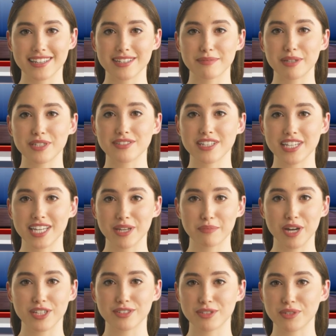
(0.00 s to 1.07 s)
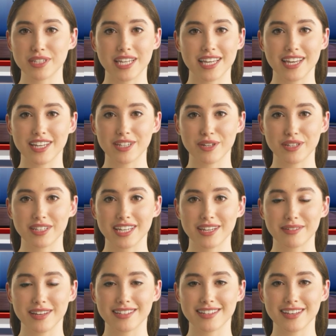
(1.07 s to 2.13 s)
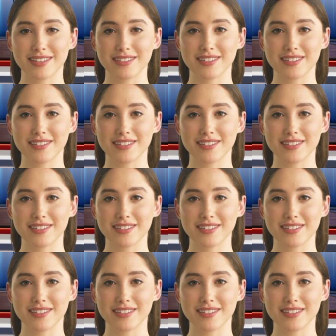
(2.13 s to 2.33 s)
etmek üzere yabancı ülkelere gönderilmesi.